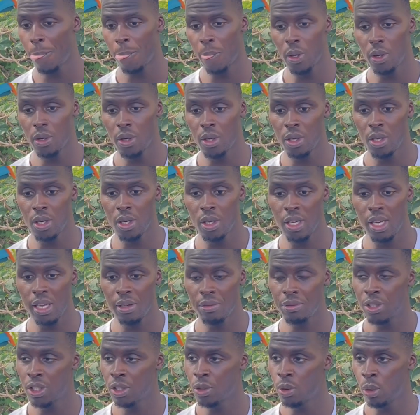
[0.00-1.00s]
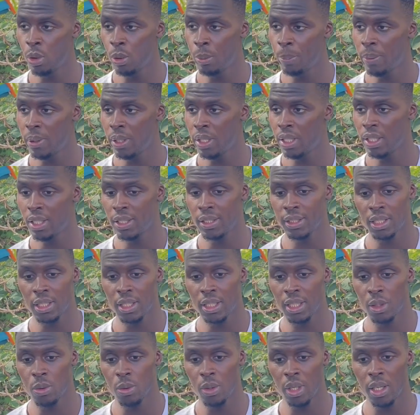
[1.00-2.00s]
Euh, la vie de groupe est ce
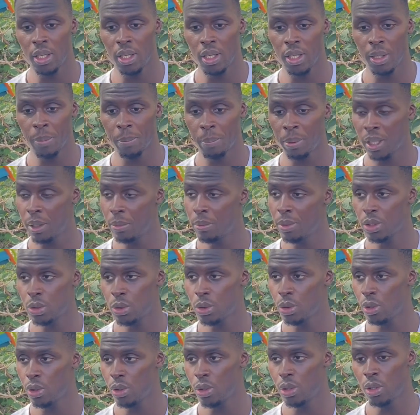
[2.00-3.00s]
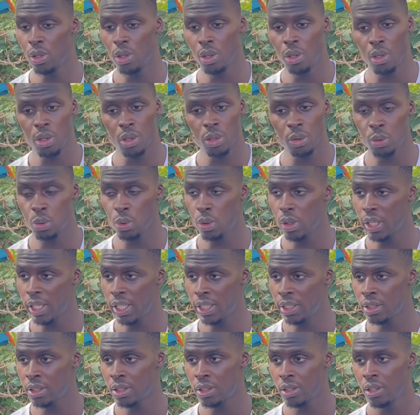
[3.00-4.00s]
qui doit primer sur euh, tout le
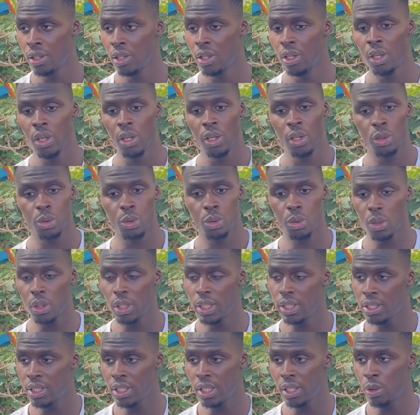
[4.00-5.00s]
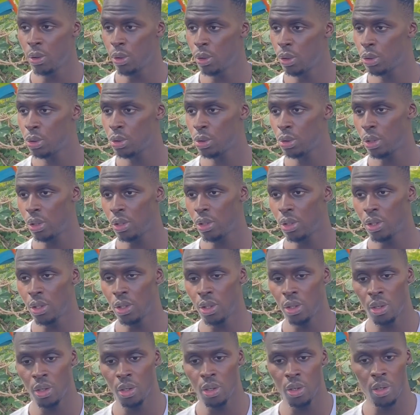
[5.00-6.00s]
reste, sur les égaux, sur
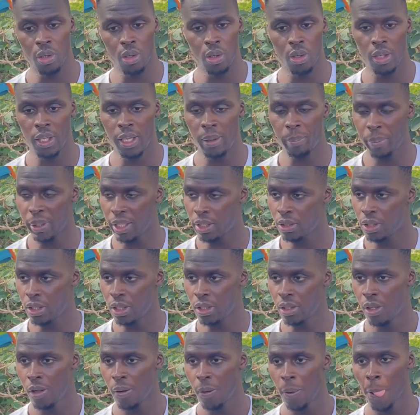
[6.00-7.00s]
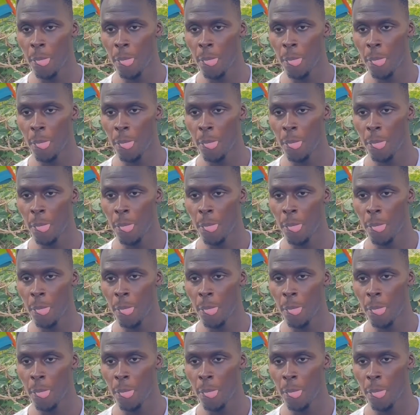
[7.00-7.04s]
euh, les personnes.